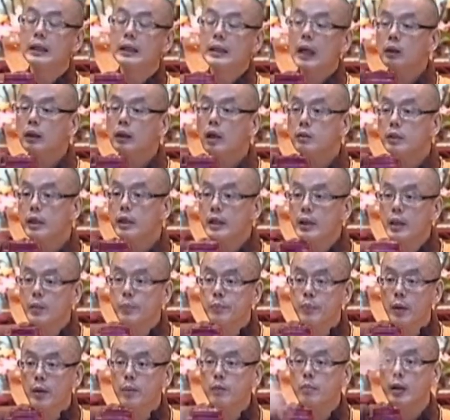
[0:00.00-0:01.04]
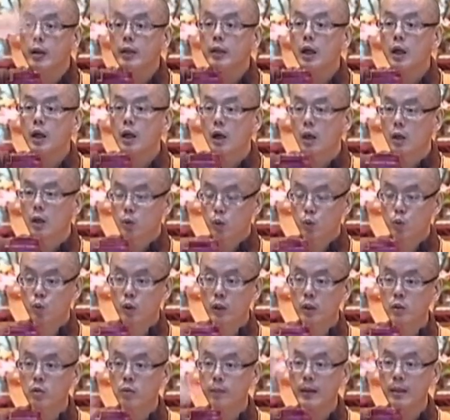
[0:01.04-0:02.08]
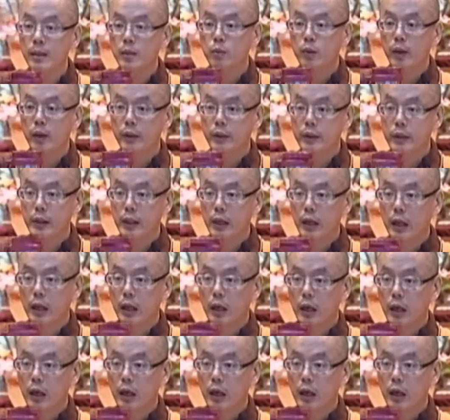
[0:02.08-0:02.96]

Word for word: 它倒进一个圆圆的水就变圆的。